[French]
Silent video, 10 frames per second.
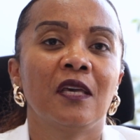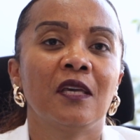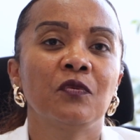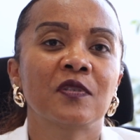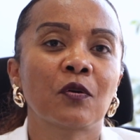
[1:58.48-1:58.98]

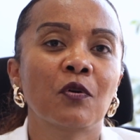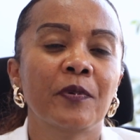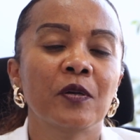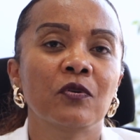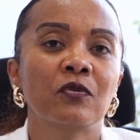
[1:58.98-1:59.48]
Ils nous
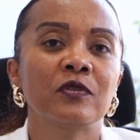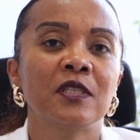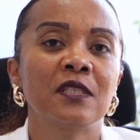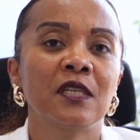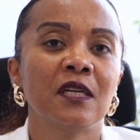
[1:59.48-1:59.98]
accompagnent au
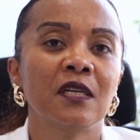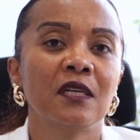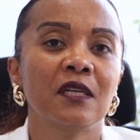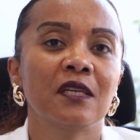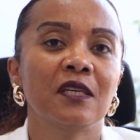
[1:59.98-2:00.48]

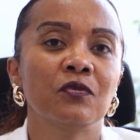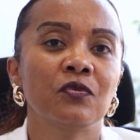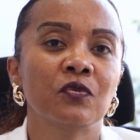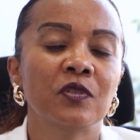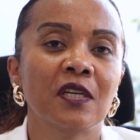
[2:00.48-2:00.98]
quotidien, ils nous
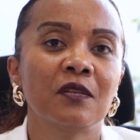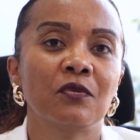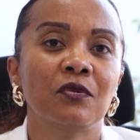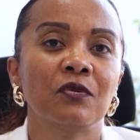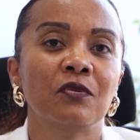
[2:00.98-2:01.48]
soutiennent
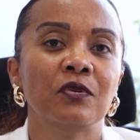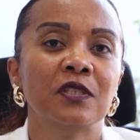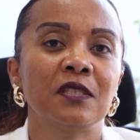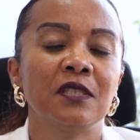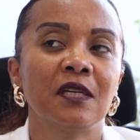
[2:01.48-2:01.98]
au
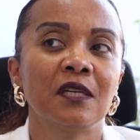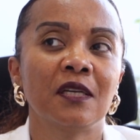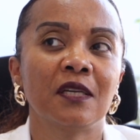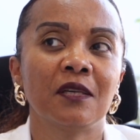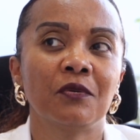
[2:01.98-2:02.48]
quotidien
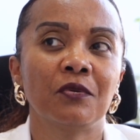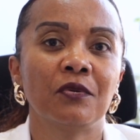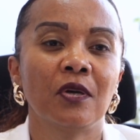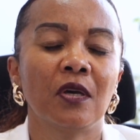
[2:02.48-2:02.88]
et euh,